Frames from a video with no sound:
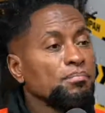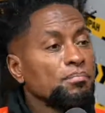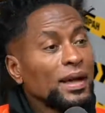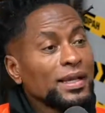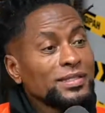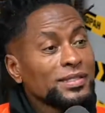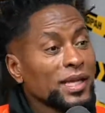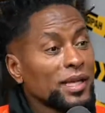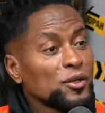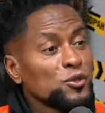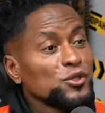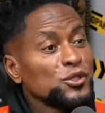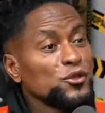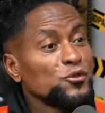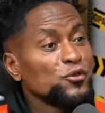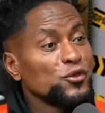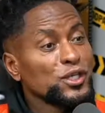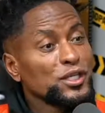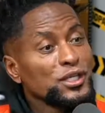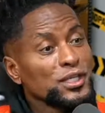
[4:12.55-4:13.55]

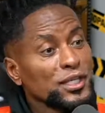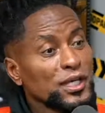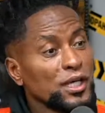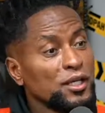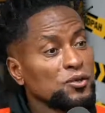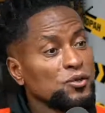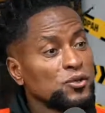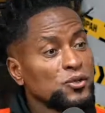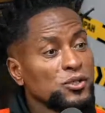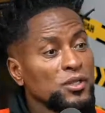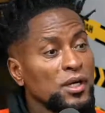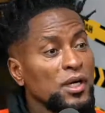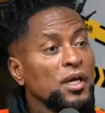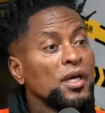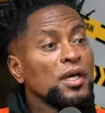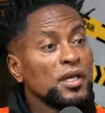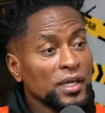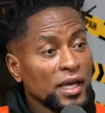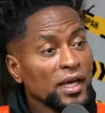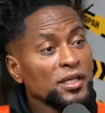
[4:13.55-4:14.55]
passaram-se 20 anos
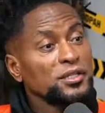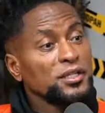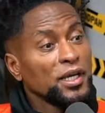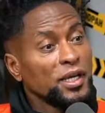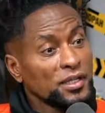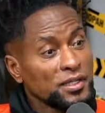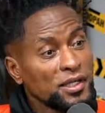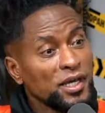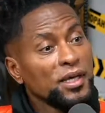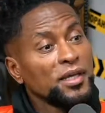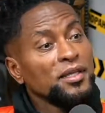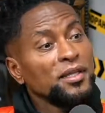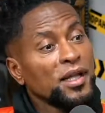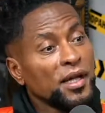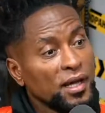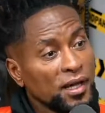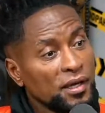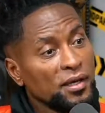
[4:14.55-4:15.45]
e a gente ainda.